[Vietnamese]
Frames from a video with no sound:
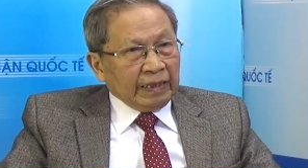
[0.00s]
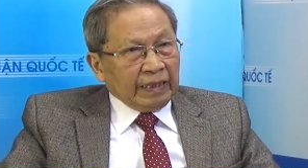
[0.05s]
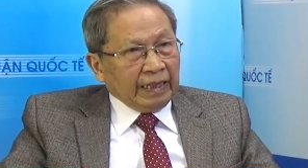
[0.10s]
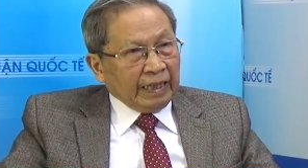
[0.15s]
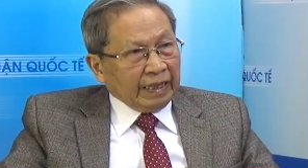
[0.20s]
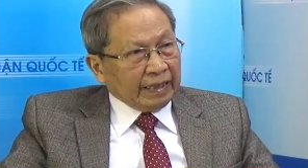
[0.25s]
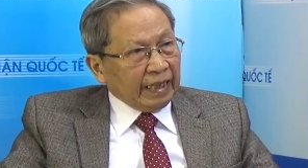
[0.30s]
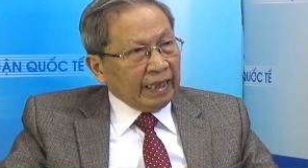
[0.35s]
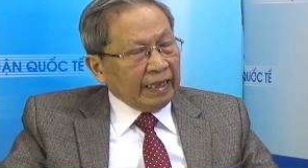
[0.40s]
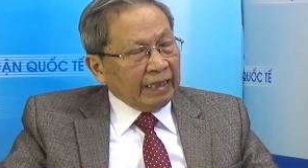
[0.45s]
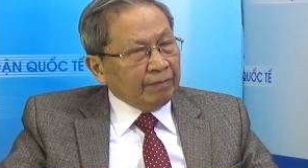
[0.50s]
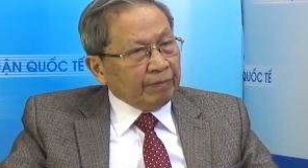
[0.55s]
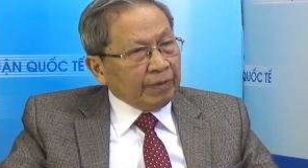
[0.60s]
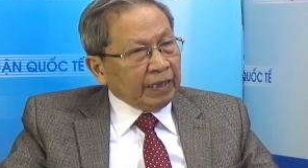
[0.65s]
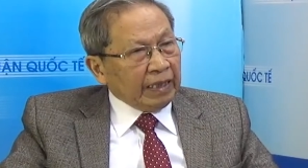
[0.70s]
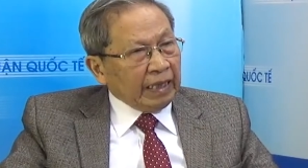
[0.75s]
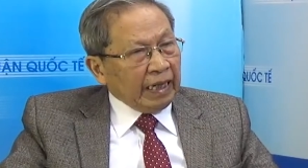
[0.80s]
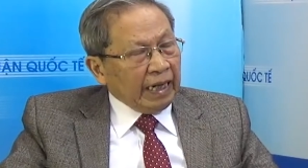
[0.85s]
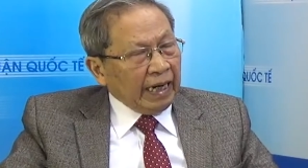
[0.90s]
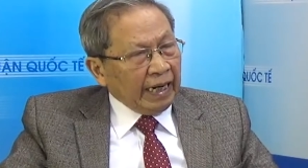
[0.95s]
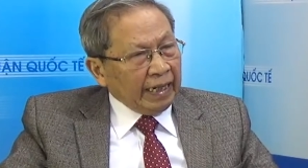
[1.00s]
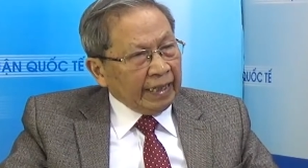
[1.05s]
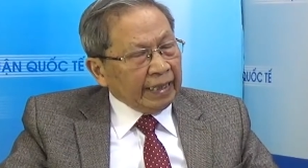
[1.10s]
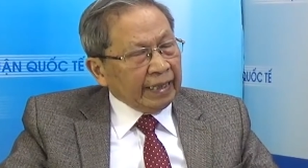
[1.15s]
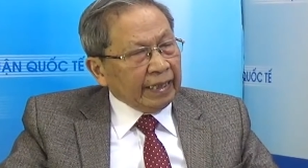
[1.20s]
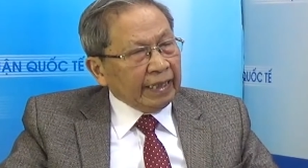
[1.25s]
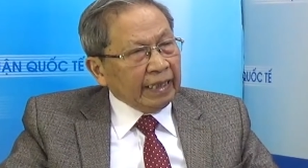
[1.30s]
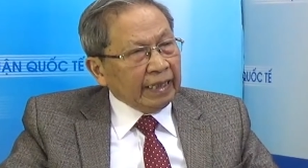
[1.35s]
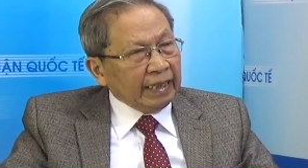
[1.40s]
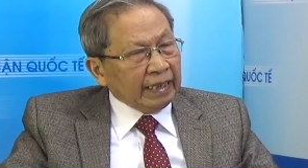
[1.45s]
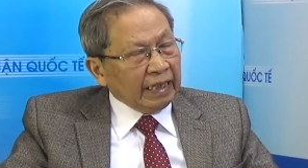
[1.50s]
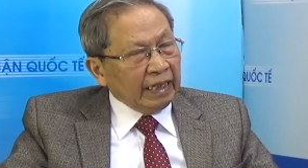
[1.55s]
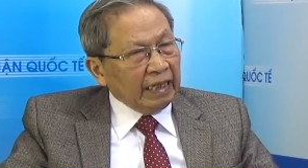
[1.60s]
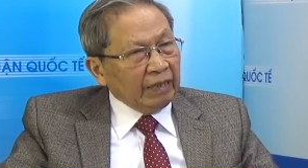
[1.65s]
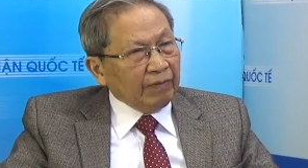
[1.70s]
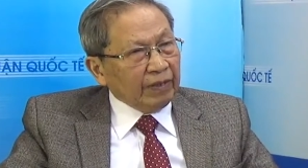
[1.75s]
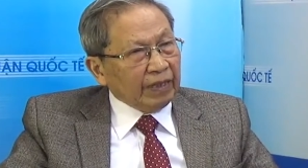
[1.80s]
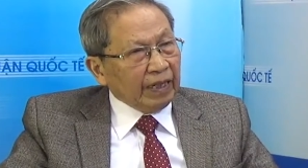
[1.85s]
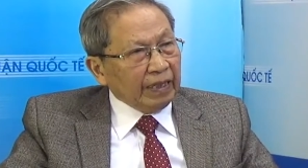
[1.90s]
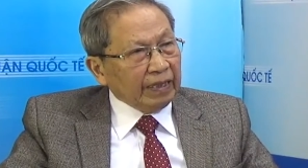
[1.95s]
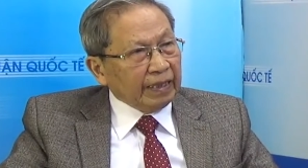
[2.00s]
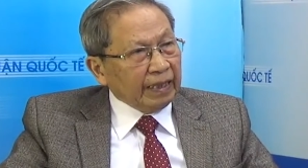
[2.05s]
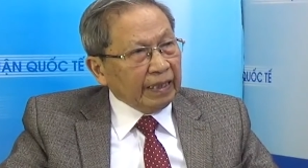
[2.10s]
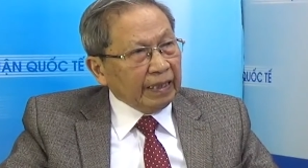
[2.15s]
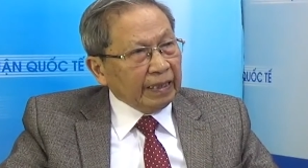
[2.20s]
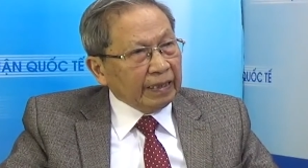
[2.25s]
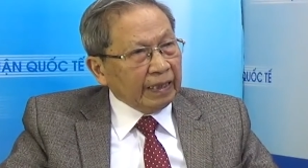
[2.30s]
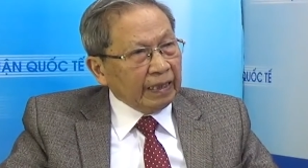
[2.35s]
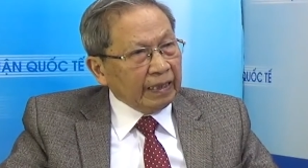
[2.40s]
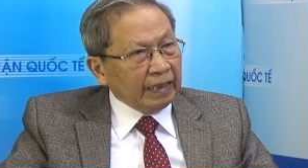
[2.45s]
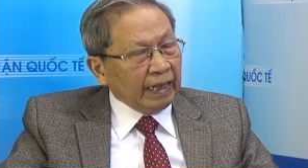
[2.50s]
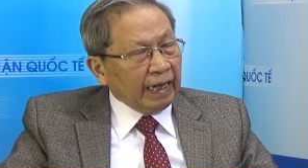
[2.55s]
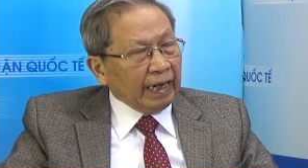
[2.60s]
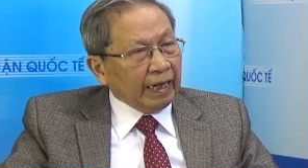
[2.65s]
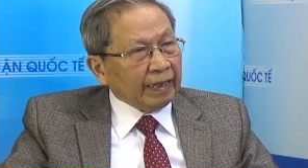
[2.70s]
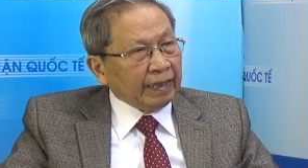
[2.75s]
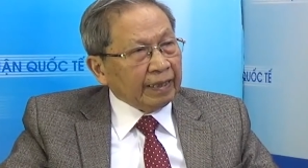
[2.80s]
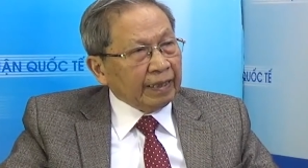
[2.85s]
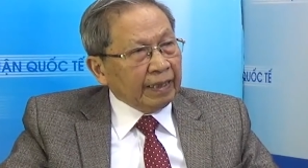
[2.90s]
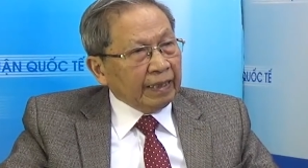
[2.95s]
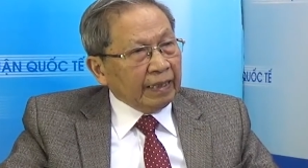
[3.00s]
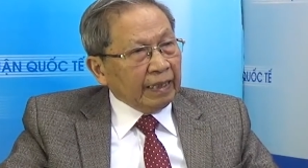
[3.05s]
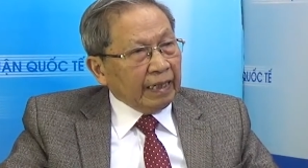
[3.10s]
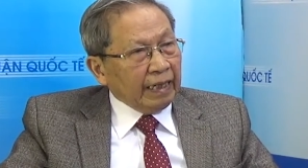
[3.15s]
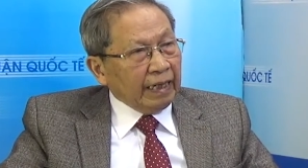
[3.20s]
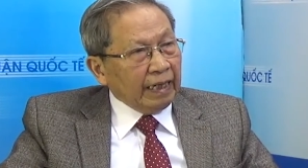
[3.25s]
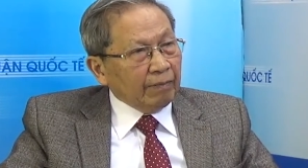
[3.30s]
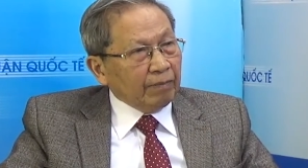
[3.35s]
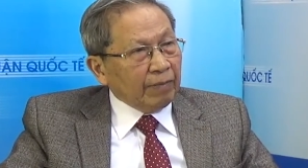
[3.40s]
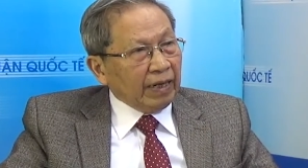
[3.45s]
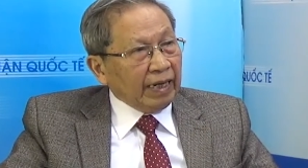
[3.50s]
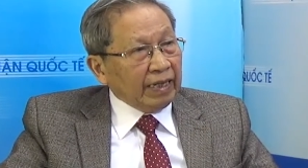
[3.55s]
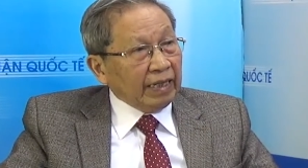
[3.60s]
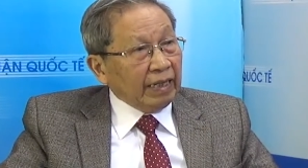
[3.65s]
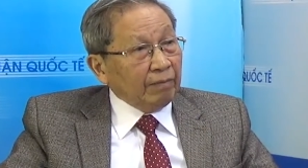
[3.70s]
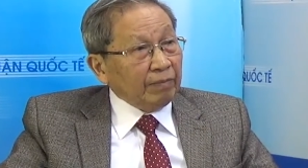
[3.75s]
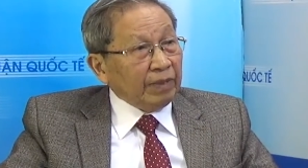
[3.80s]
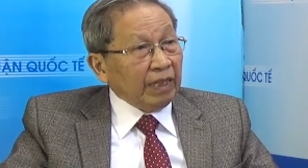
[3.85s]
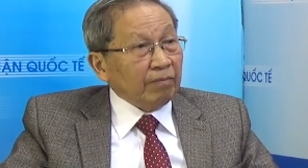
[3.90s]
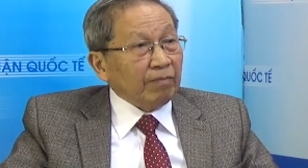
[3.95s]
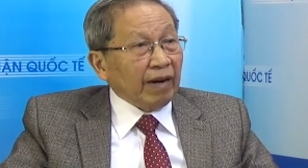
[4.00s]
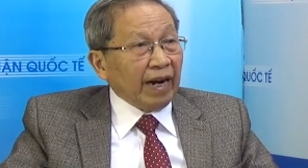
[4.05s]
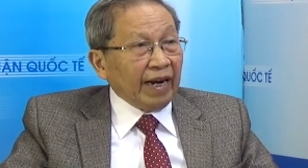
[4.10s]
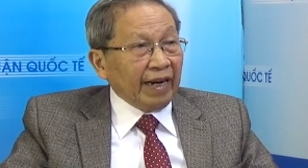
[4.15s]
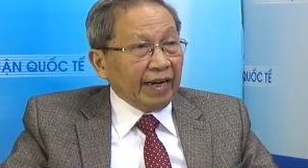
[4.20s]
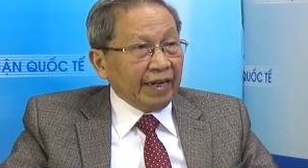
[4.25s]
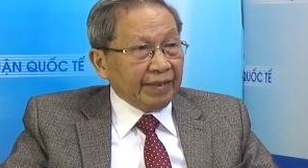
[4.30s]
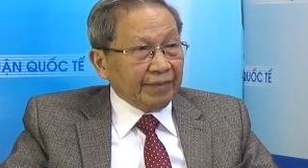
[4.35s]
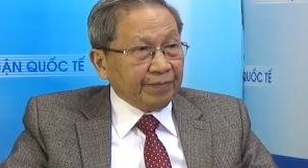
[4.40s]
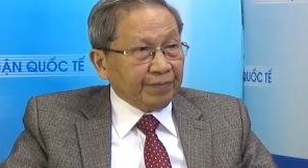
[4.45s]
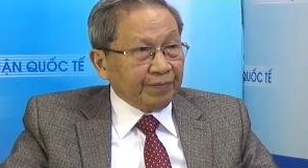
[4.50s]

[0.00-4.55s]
Kỳ sai lầm thứ hai trong lĩnh vực chính trị, tức là năm một nghìn chín trăm chín mươi bảy,